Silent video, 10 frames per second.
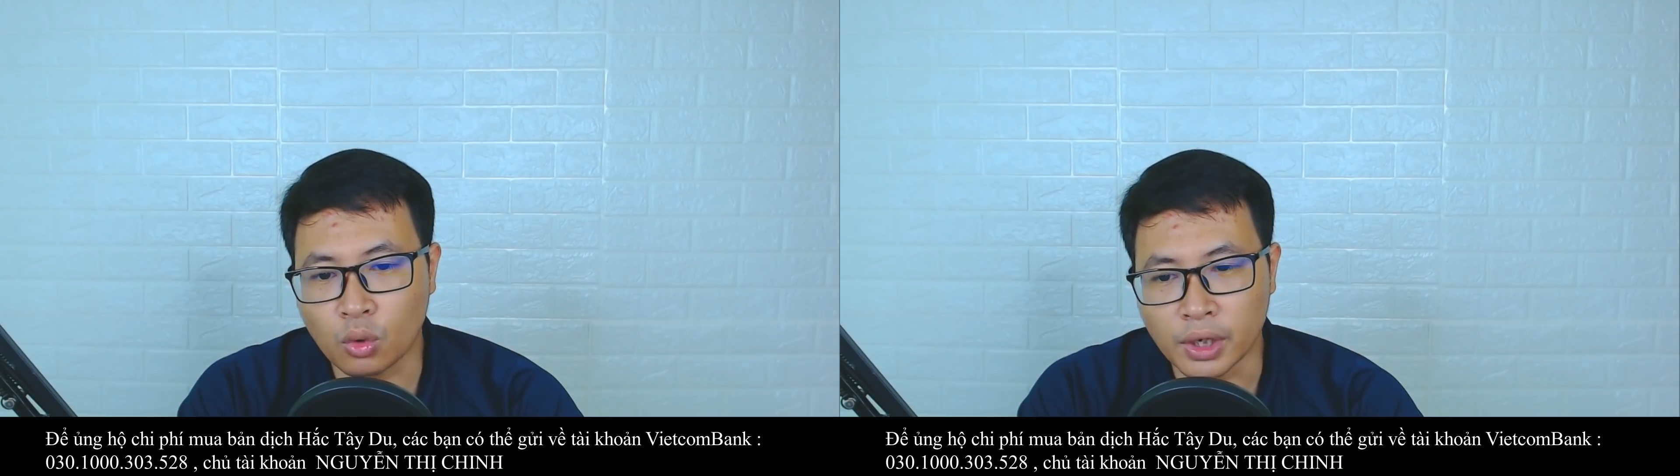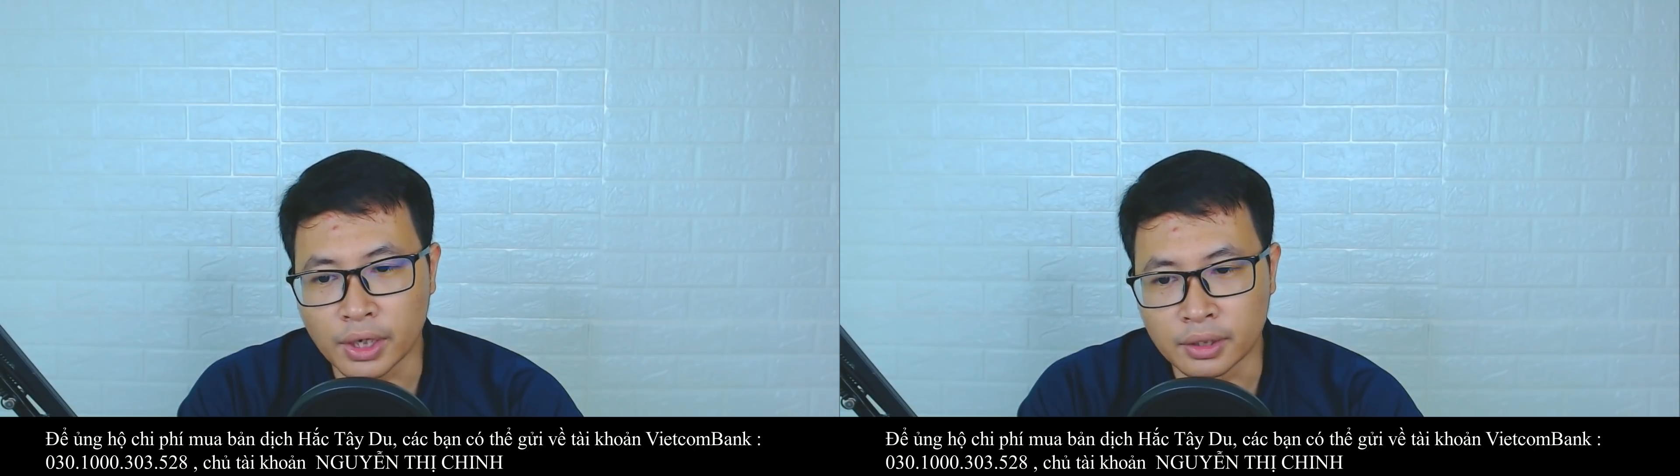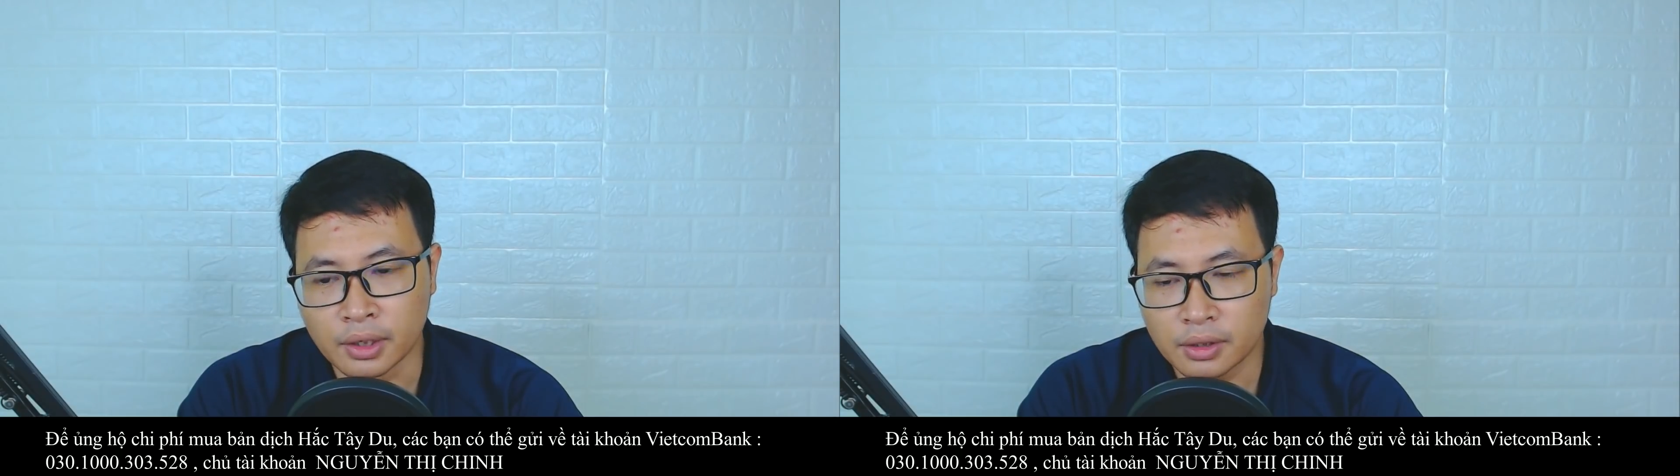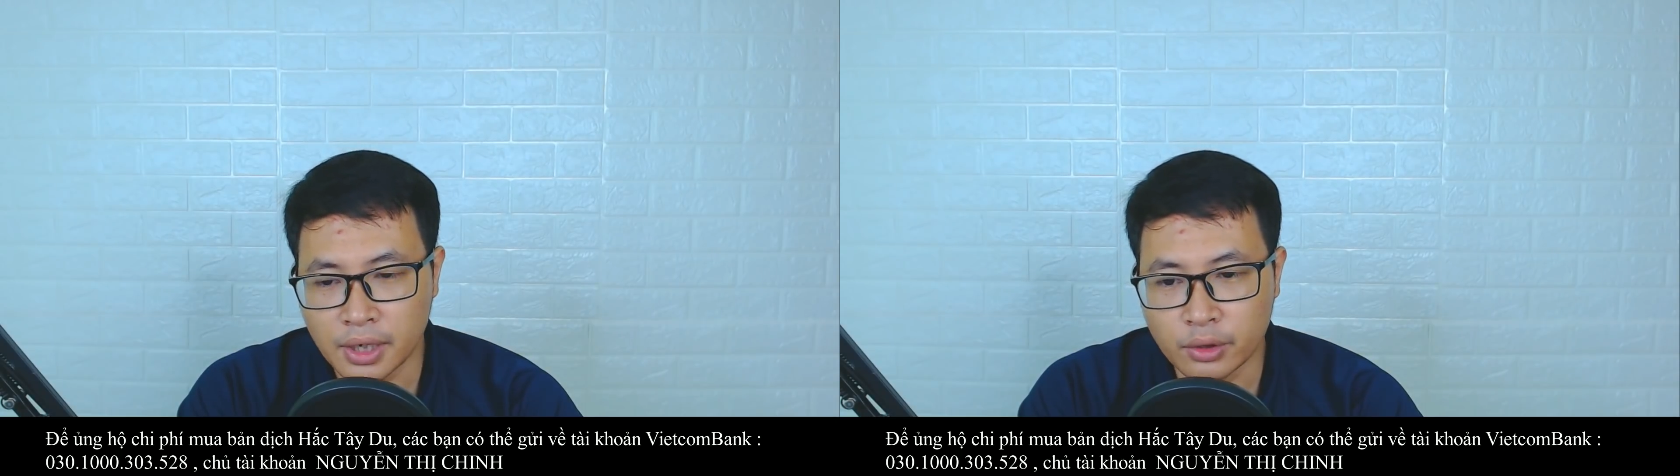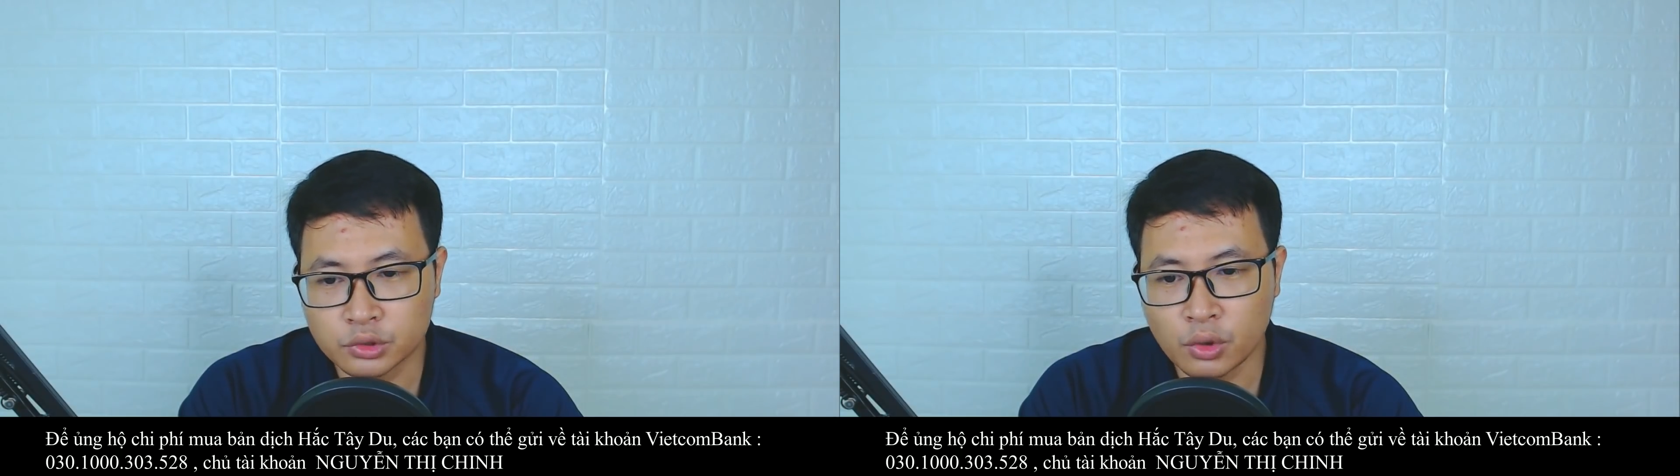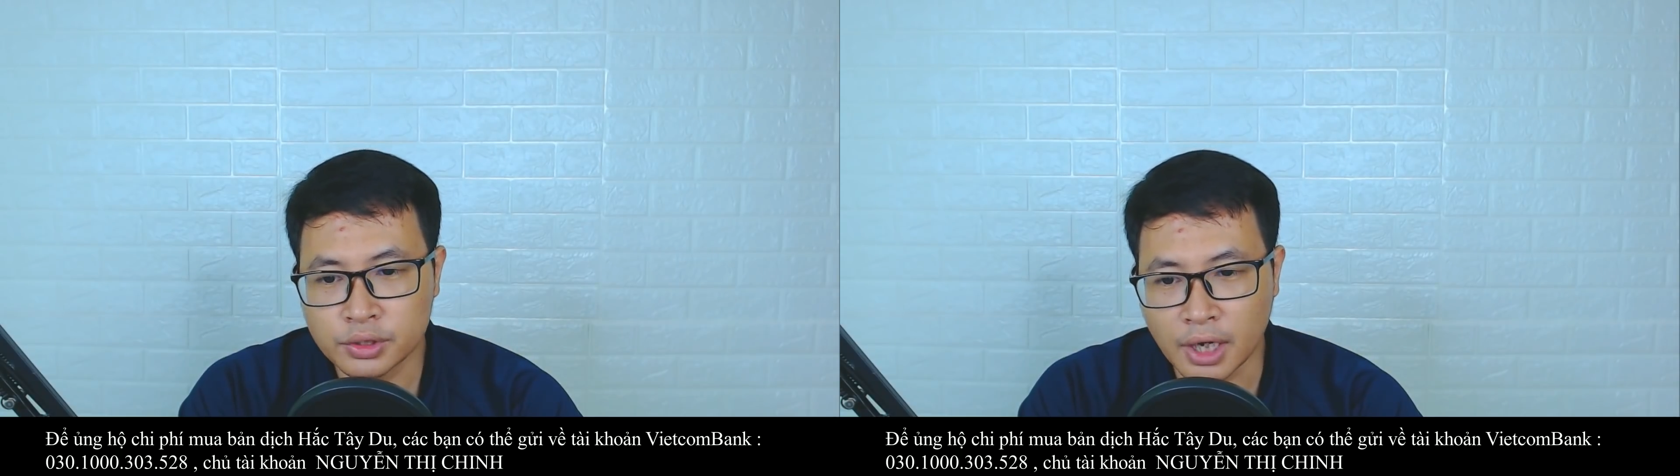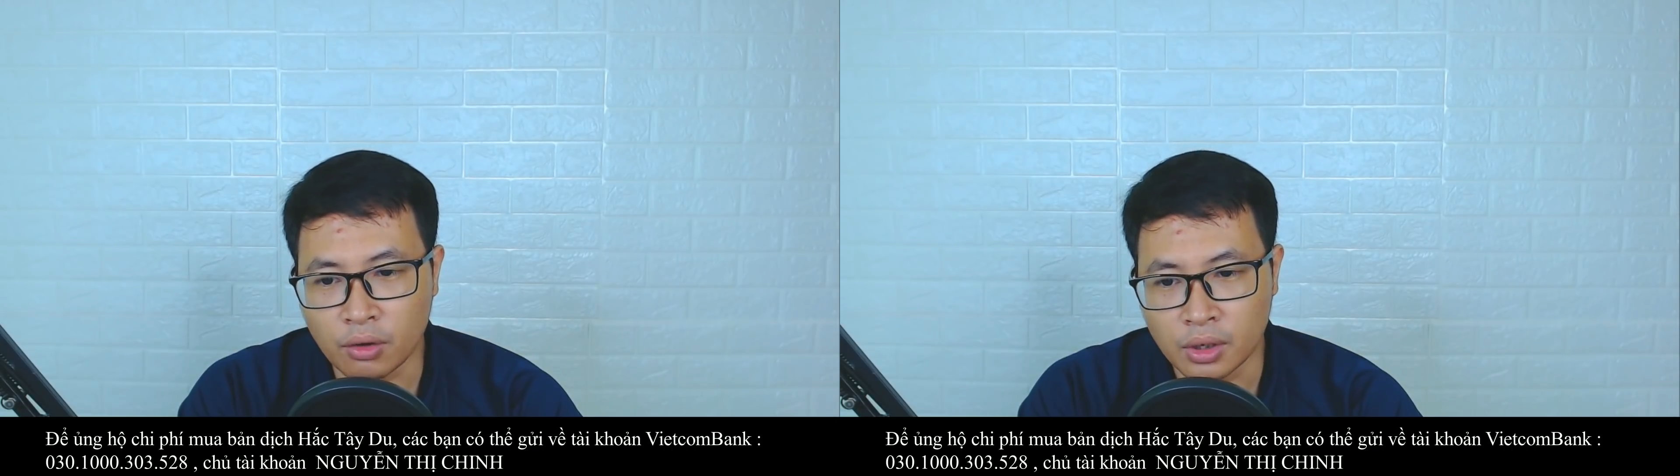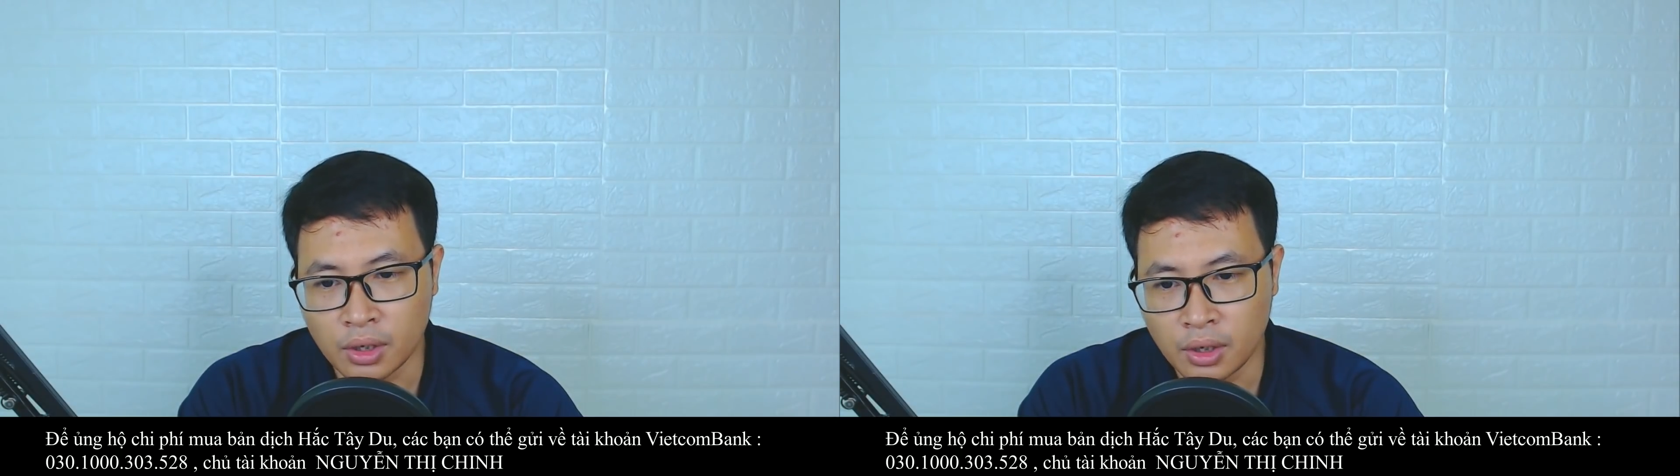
tổ đình Đều sôi trào